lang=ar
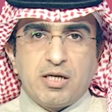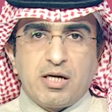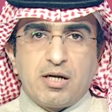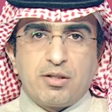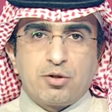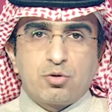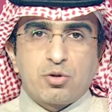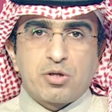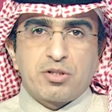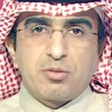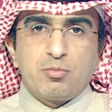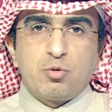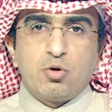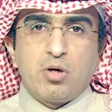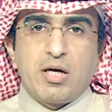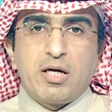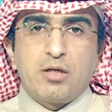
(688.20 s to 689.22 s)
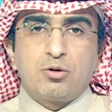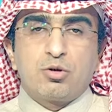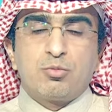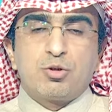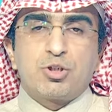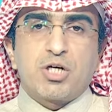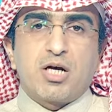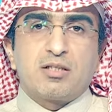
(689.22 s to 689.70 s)
الذي تنظمه هيئة
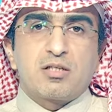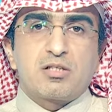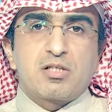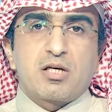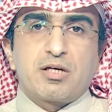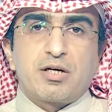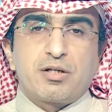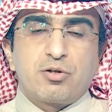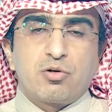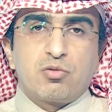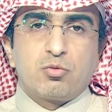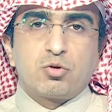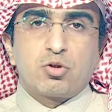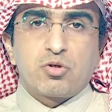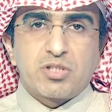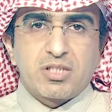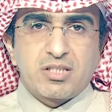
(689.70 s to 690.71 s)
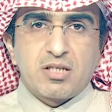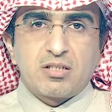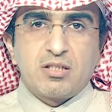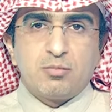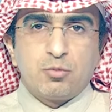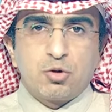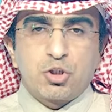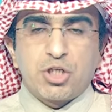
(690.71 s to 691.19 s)
المنشآت الصغيرة
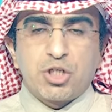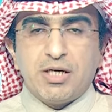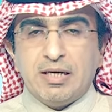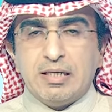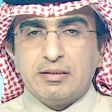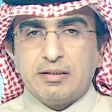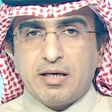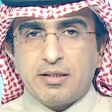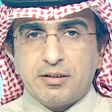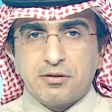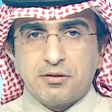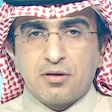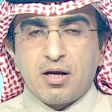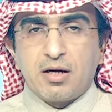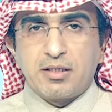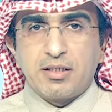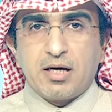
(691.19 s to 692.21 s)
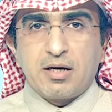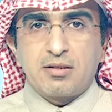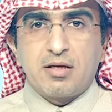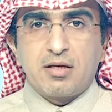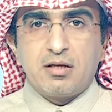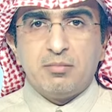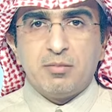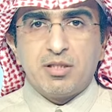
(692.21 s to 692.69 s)
والمتوسطة منشآت عن إطلاق
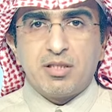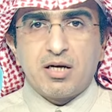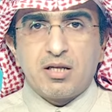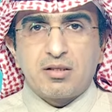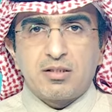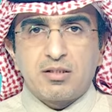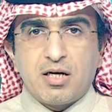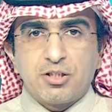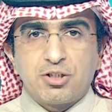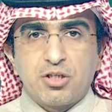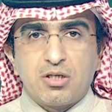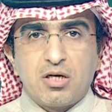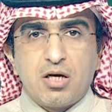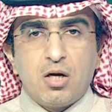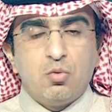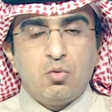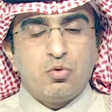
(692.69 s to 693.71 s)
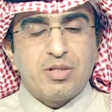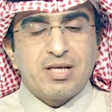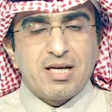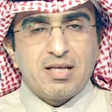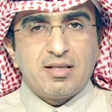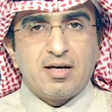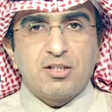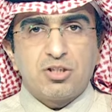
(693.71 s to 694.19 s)
أكثر من 13 أو
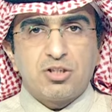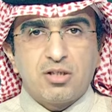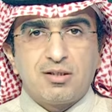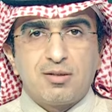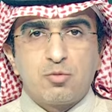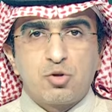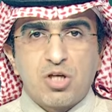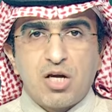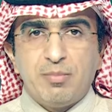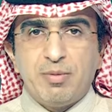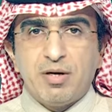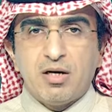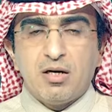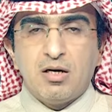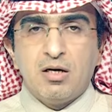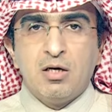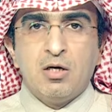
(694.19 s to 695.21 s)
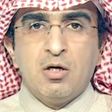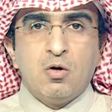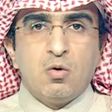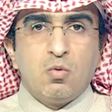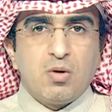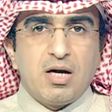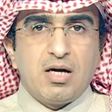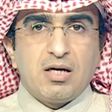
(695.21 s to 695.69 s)
13 مسابقة
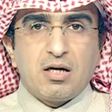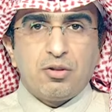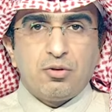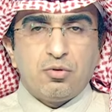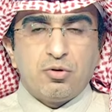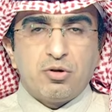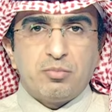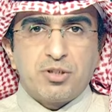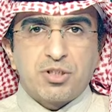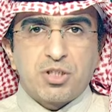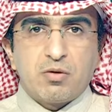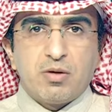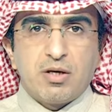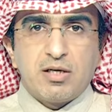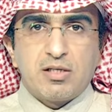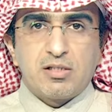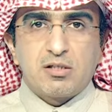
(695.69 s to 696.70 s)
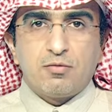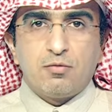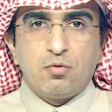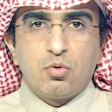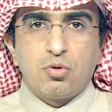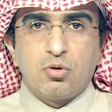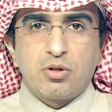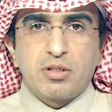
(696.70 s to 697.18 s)
وهاكاثون بجوائز
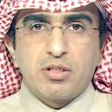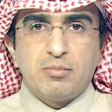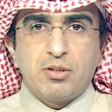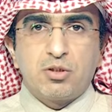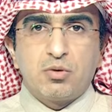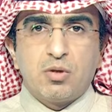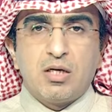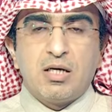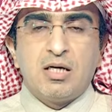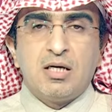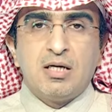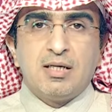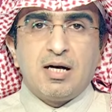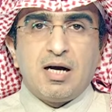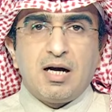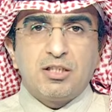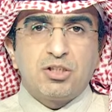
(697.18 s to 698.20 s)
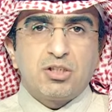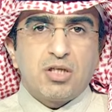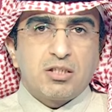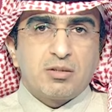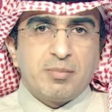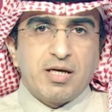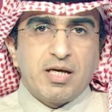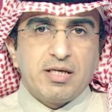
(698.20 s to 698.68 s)
تفوق قيمتها
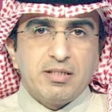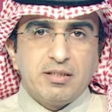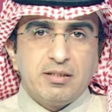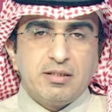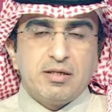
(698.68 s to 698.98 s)
10 ملايين